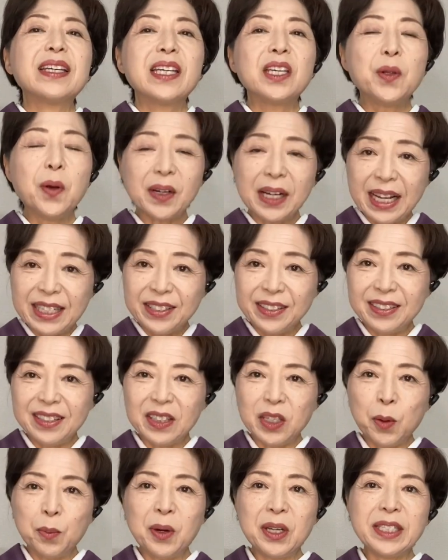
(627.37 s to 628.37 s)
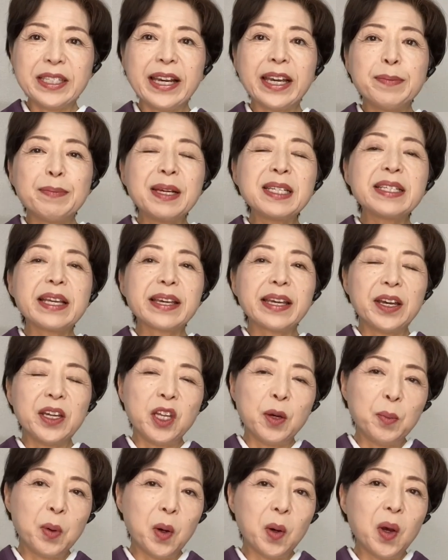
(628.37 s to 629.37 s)
色数と申し上げましたけれ
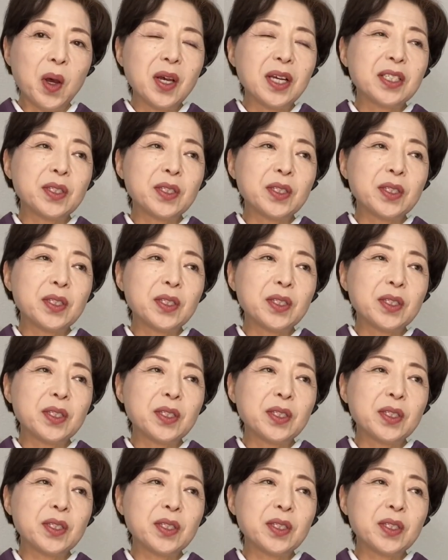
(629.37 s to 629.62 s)
ども、